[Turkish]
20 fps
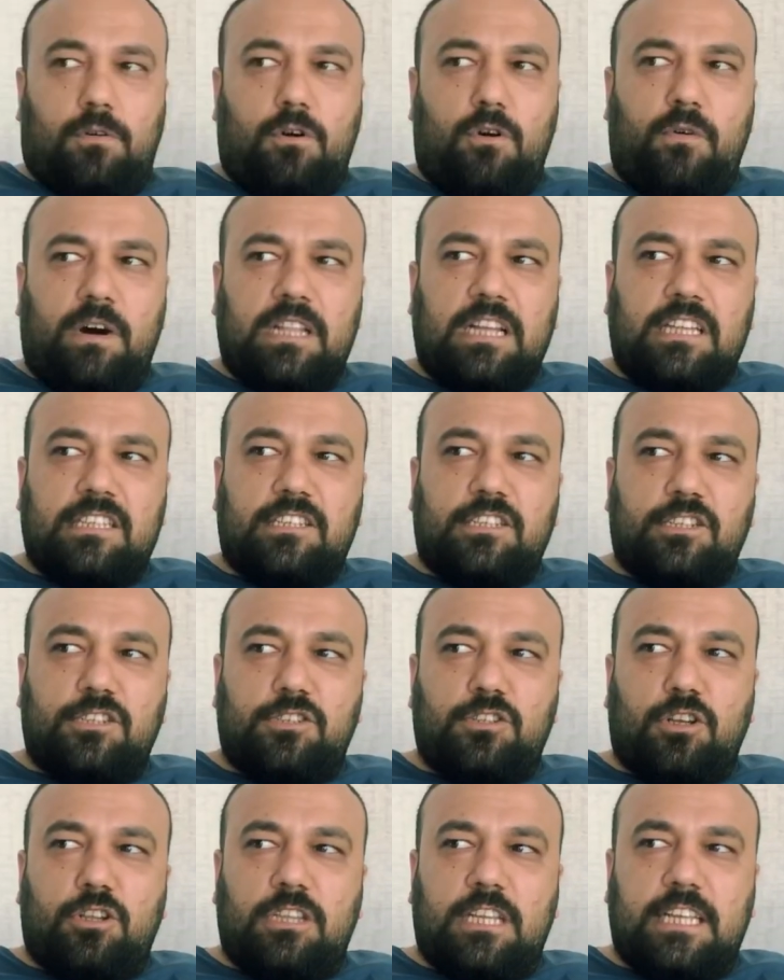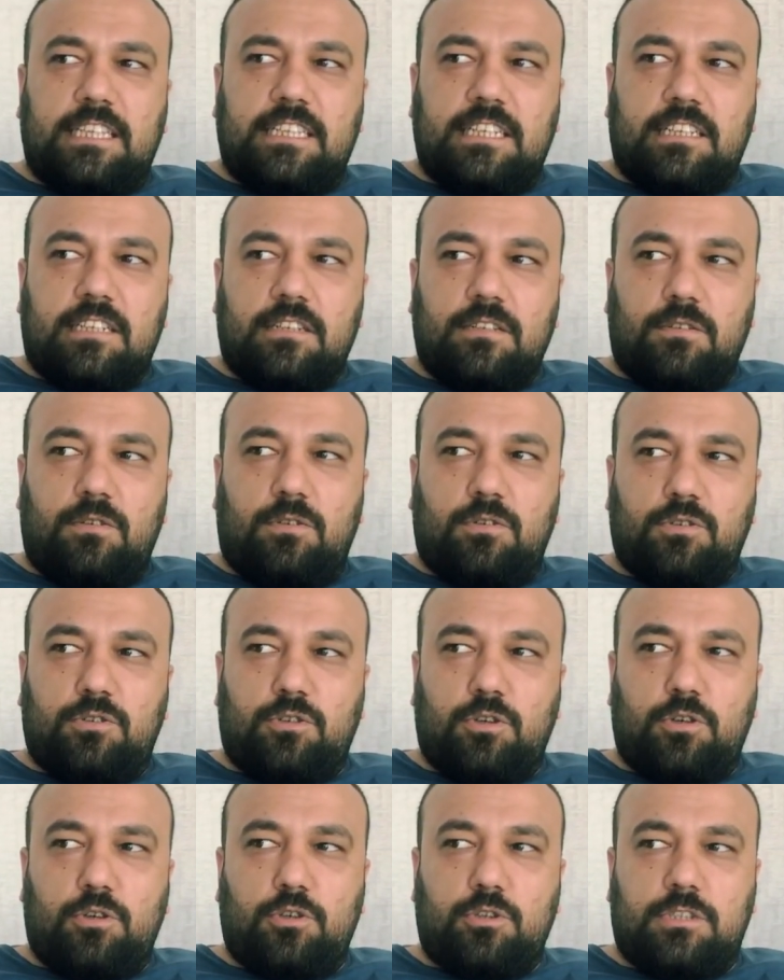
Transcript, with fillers: Kovaladığınız yol nedir? Onu soruyor